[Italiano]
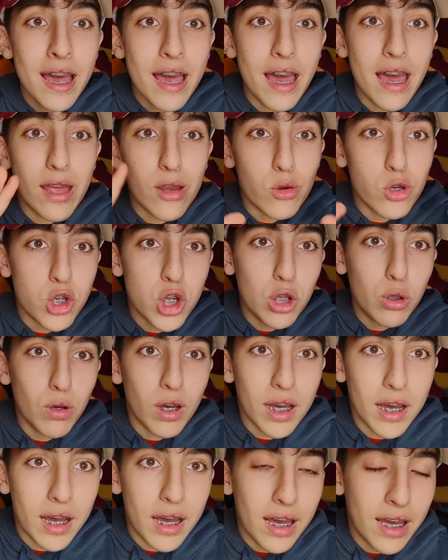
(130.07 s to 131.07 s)
è
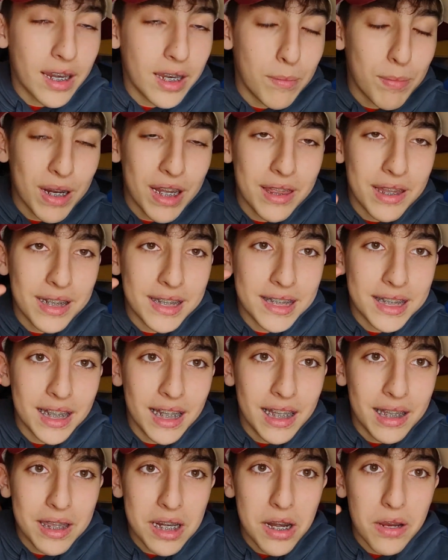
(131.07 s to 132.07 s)
riuscito a
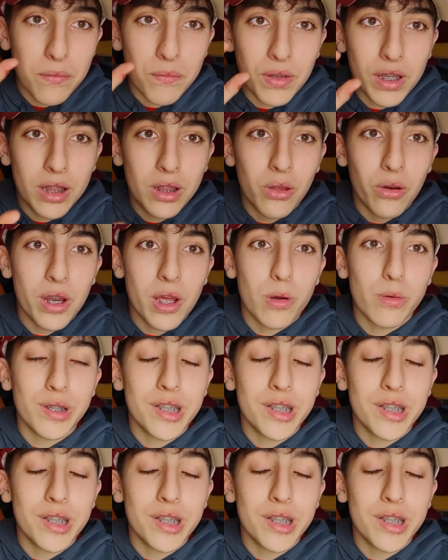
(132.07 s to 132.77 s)
riprendersi le tre vittorie